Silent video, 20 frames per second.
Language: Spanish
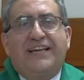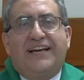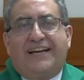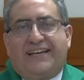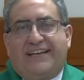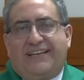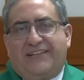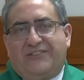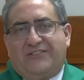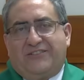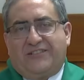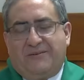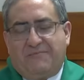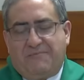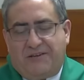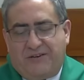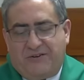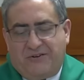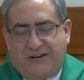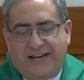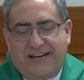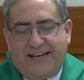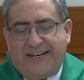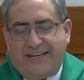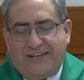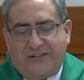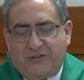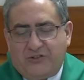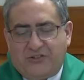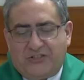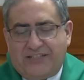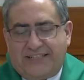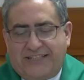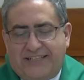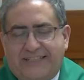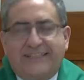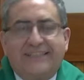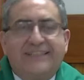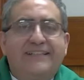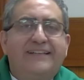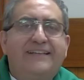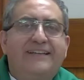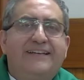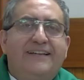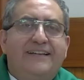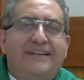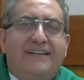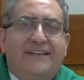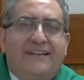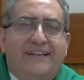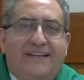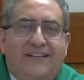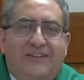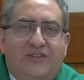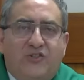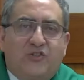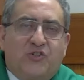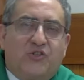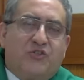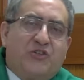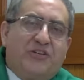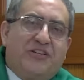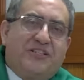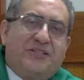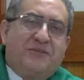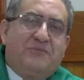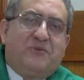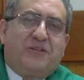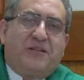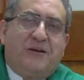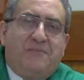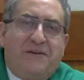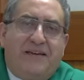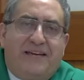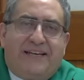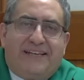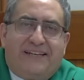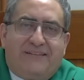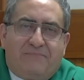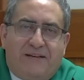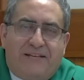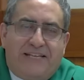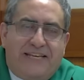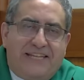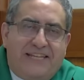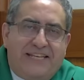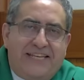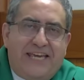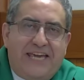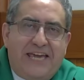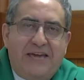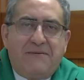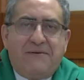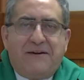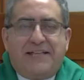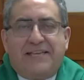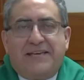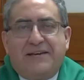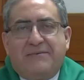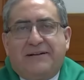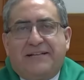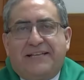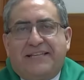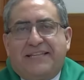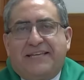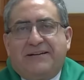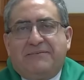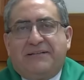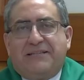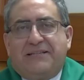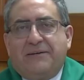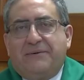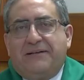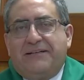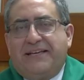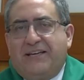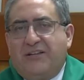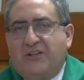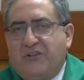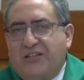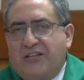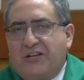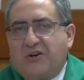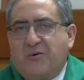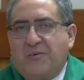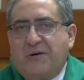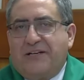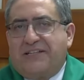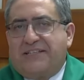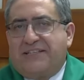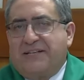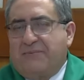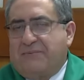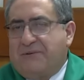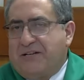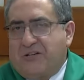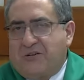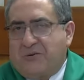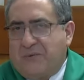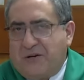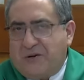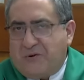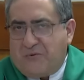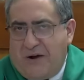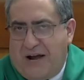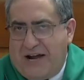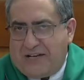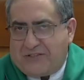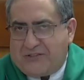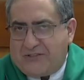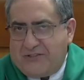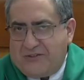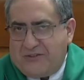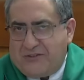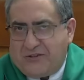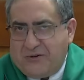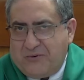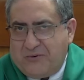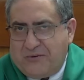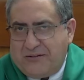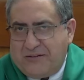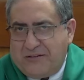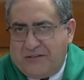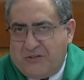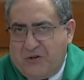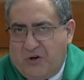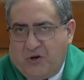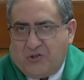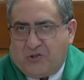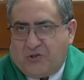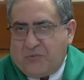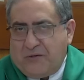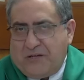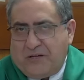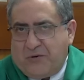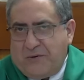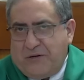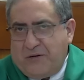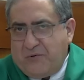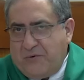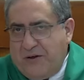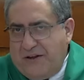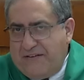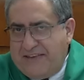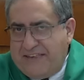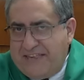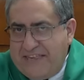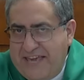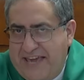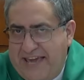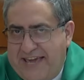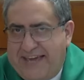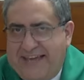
queridos amigos, generosidad. Nosotros decimos también, peña y ayer Bañande ya de donde comen tres, pueden comer cuatro, comen ocho, pueden comer nueve, diez,